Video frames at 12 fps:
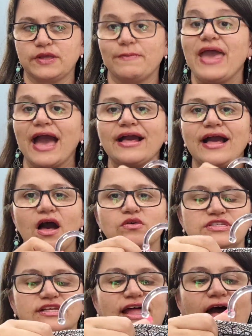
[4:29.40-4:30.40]
meia
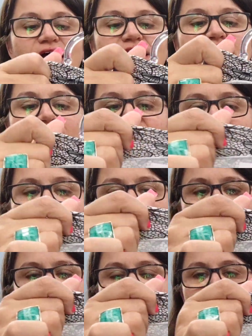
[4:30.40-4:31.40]
calça, tá? Ela é
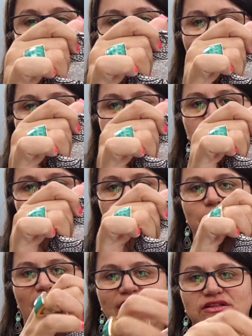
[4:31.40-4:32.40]
um tecido mais
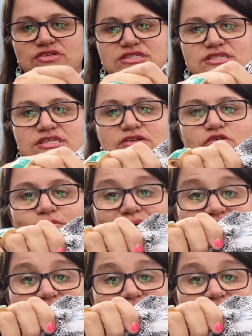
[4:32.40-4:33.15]
encorpado, assim, com